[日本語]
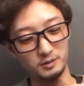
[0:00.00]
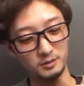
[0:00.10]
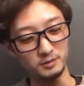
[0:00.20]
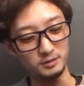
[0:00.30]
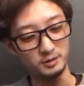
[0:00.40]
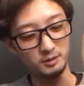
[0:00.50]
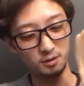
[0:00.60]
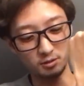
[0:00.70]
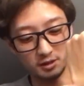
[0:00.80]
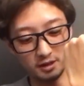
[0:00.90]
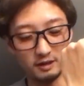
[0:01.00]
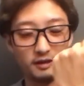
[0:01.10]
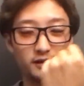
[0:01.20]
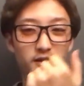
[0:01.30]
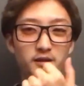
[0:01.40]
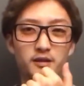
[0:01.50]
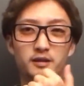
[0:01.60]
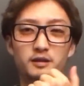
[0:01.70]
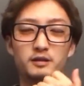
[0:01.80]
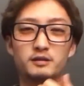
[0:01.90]
本当にね
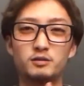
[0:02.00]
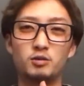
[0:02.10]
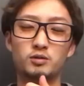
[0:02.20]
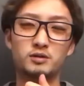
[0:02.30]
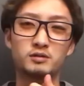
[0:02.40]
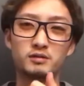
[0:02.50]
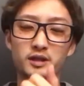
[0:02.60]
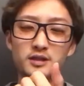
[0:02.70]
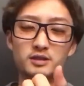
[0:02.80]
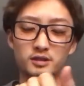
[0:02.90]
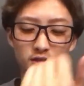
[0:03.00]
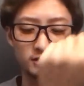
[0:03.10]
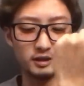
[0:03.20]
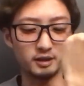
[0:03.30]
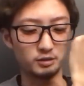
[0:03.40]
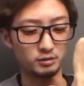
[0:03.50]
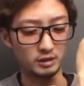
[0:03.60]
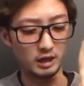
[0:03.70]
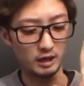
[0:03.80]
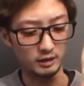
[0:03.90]
こうすんなりついてくれないという
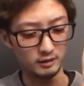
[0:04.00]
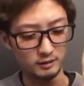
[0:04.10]
か